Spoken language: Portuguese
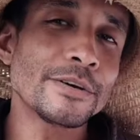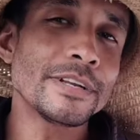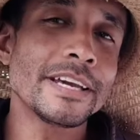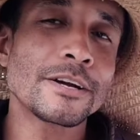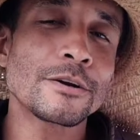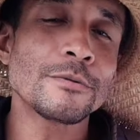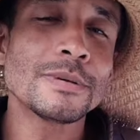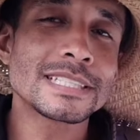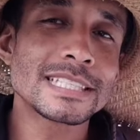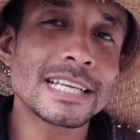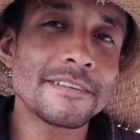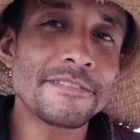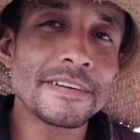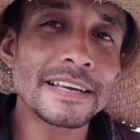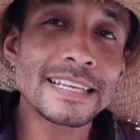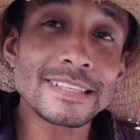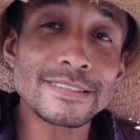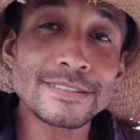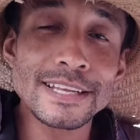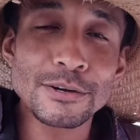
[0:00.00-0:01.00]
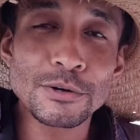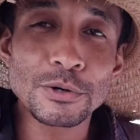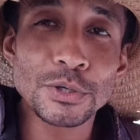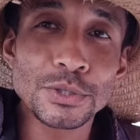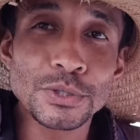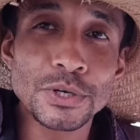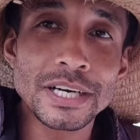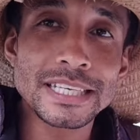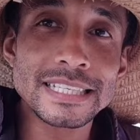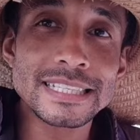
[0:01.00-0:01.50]
eu irei começar falando da
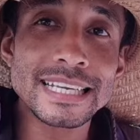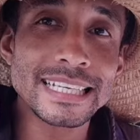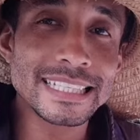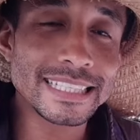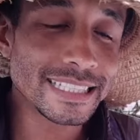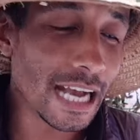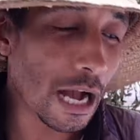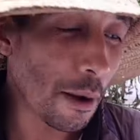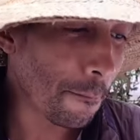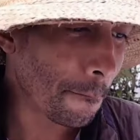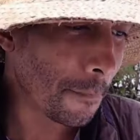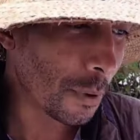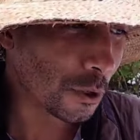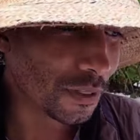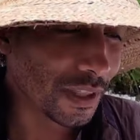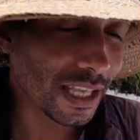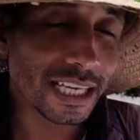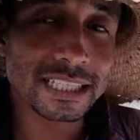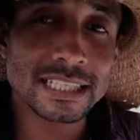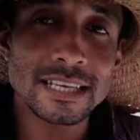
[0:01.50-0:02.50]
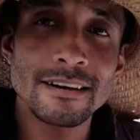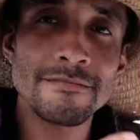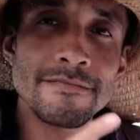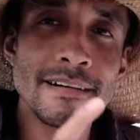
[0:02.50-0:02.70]
codorna japonesa.